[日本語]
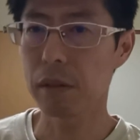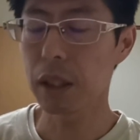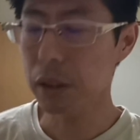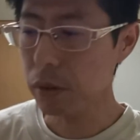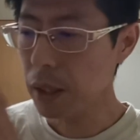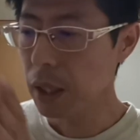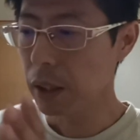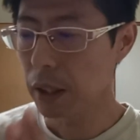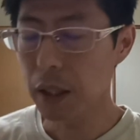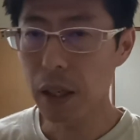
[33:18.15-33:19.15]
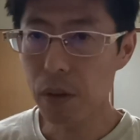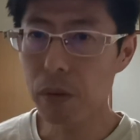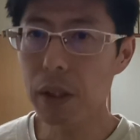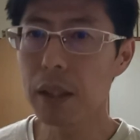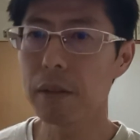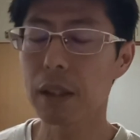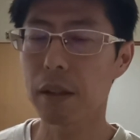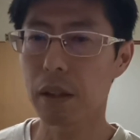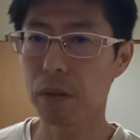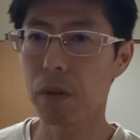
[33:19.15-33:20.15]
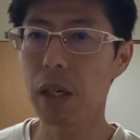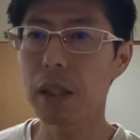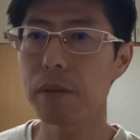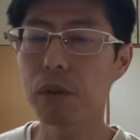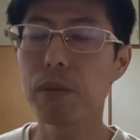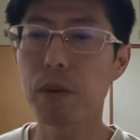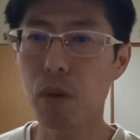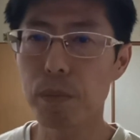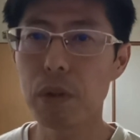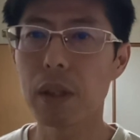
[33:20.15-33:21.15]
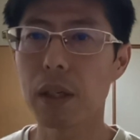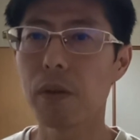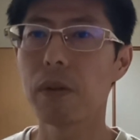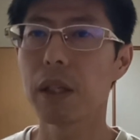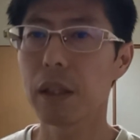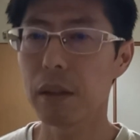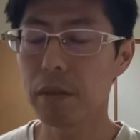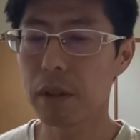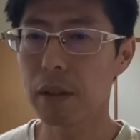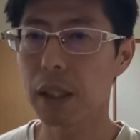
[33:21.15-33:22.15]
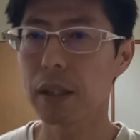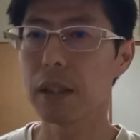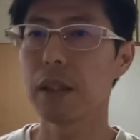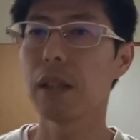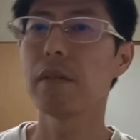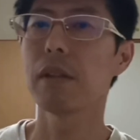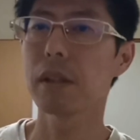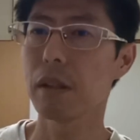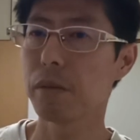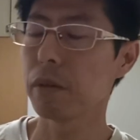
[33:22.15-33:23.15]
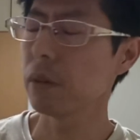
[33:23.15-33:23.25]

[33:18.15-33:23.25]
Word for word: だからそれは人間が行ってるんじゃなくて、どう考えてもそれもコンピューターが行ってるっていう形になるんですけども、